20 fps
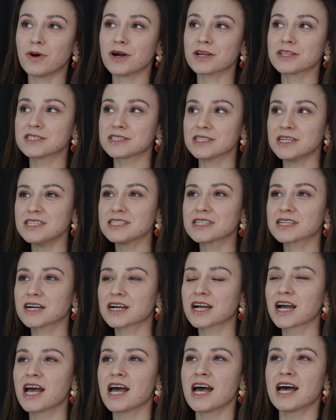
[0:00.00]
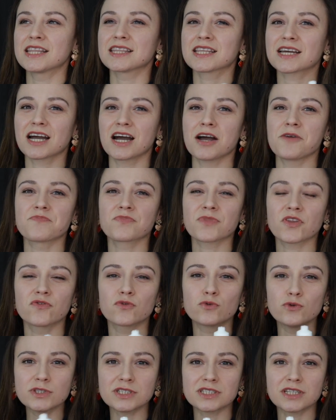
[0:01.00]
пахнет, знаете, как такая
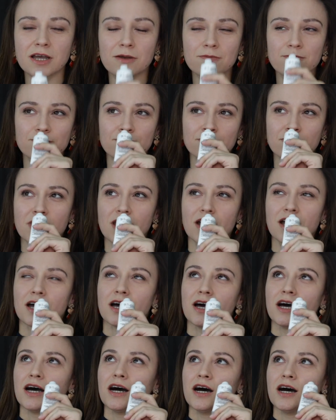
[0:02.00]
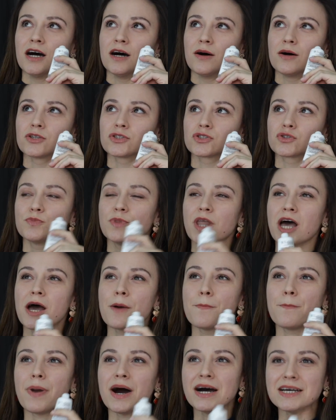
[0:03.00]
вкусная Зубная
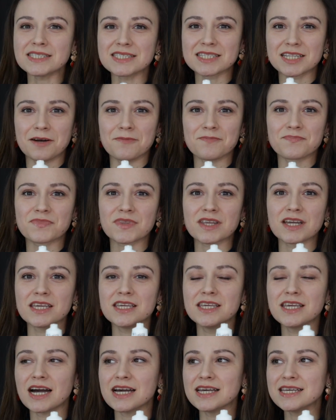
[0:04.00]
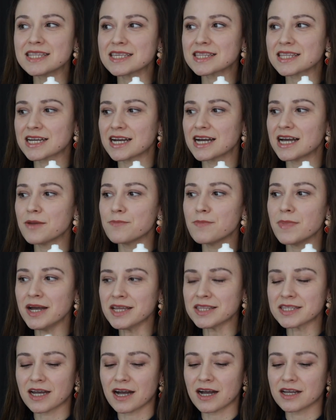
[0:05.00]
паста, и это такая
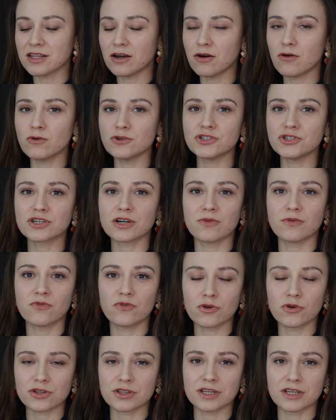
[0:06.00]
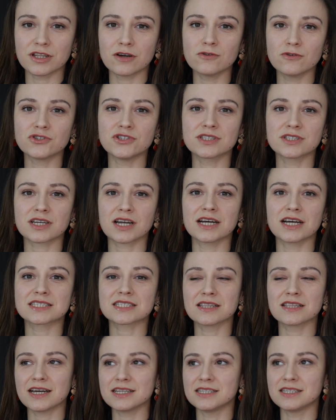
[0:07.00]
мята, она очень комфортная, она очень такая
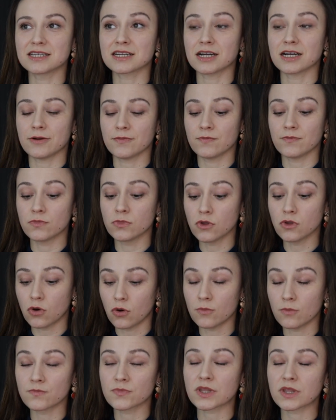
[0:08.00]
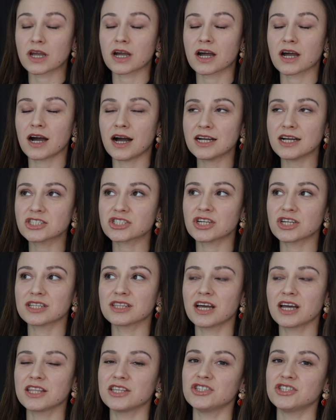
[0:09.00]
сладенькая, но как же
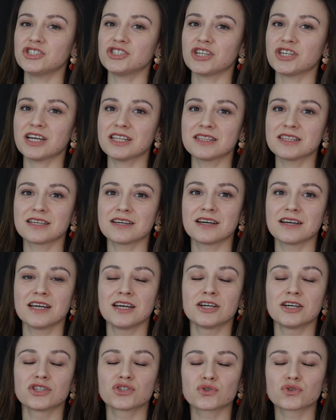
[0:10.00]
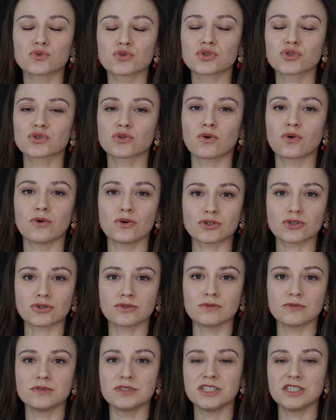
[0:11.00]
она нещадно сушит кожу.
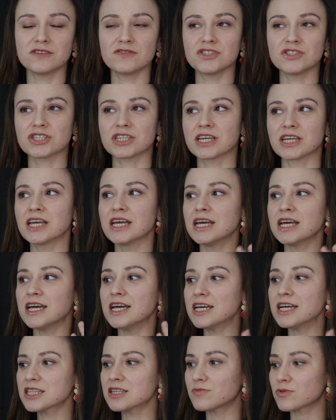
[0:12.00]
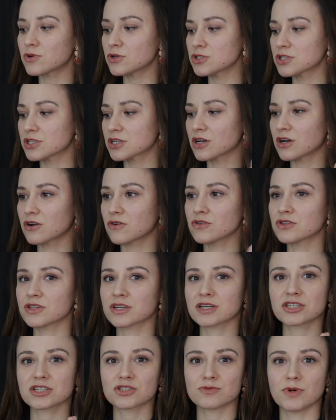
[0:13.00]
Девочки, это просто какой-то
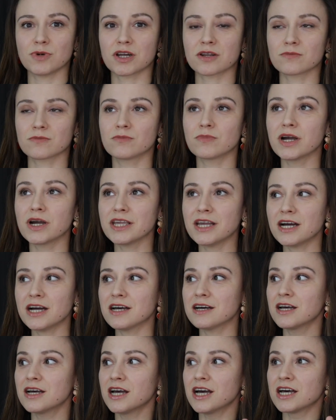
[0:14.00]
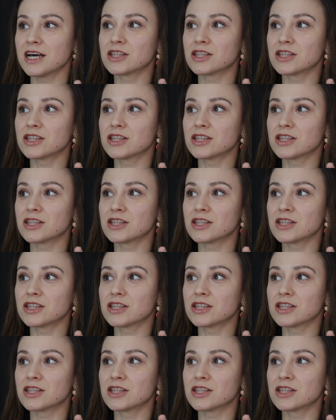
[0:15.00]
кошмар. Моя